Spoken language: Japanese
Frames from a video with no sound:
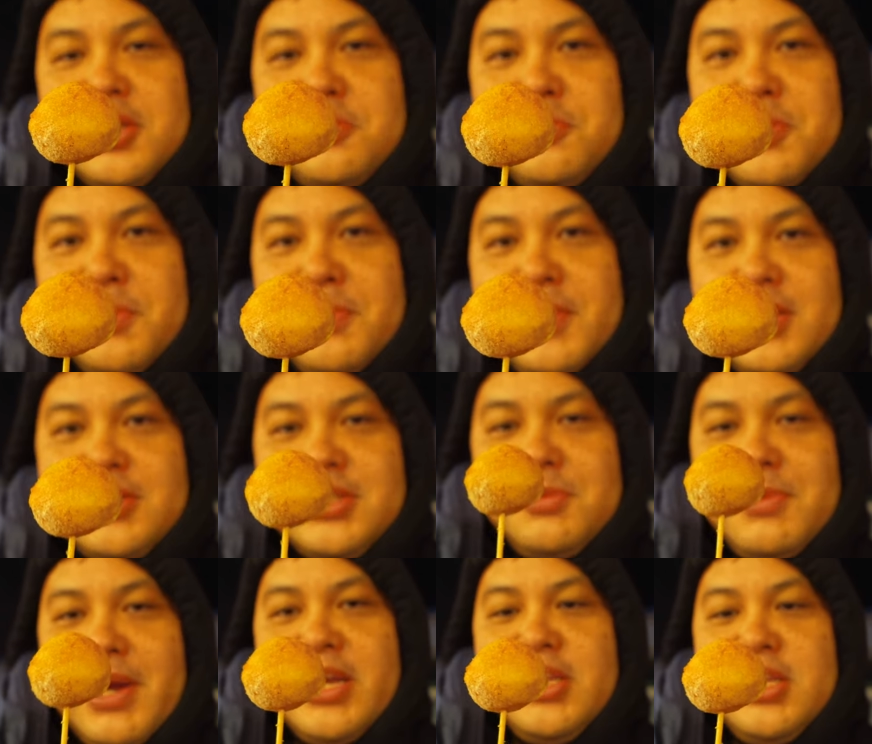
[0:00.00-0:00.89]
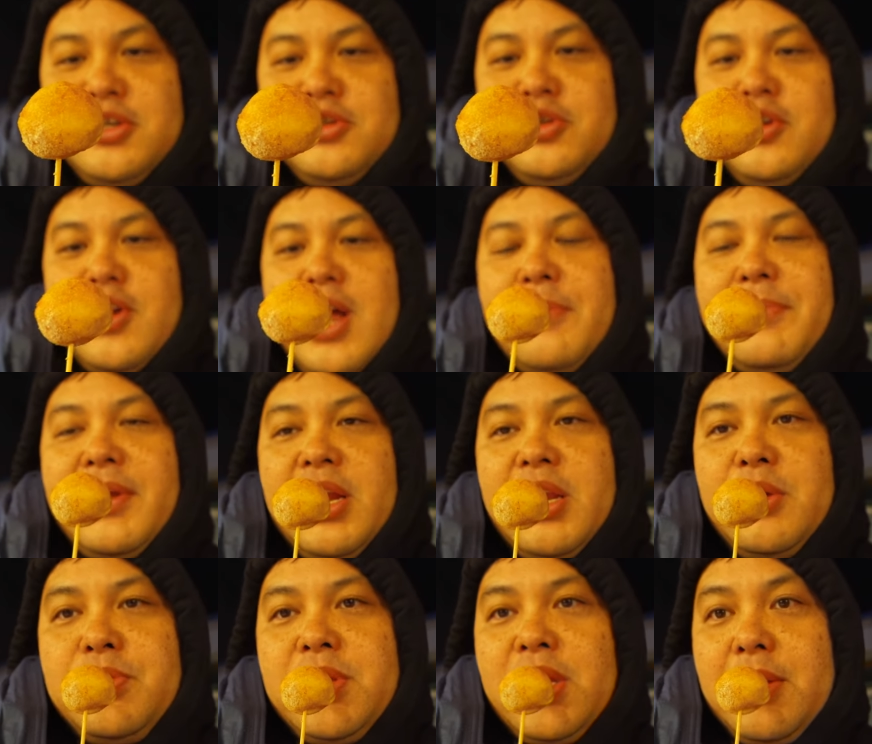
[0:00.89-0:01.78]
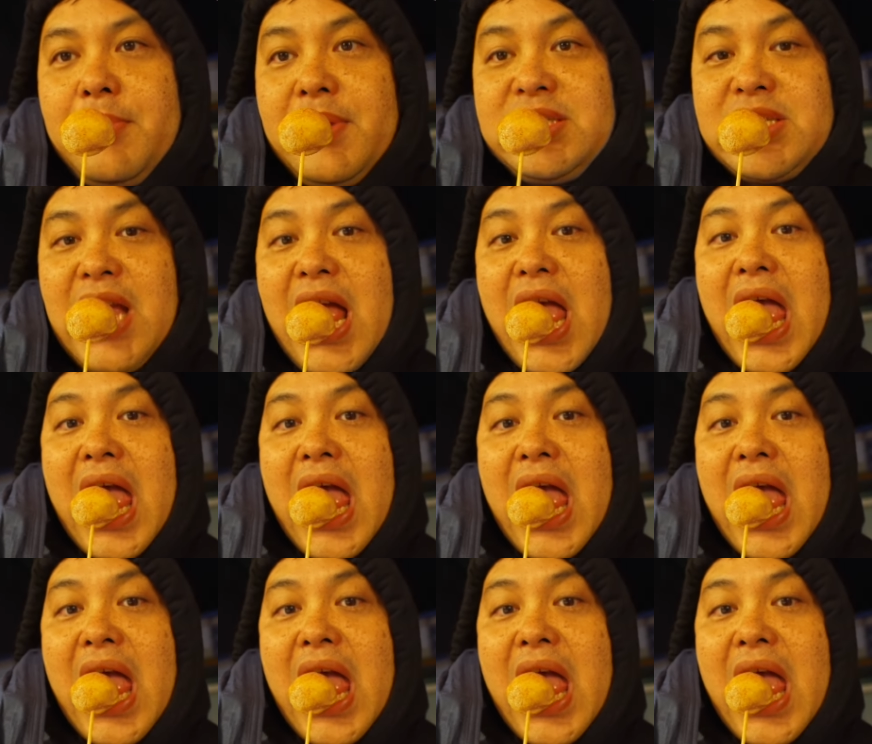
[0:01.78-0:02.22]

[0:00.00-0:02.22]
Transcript: いと思います。今、あいにくの雨がね、降ってきました。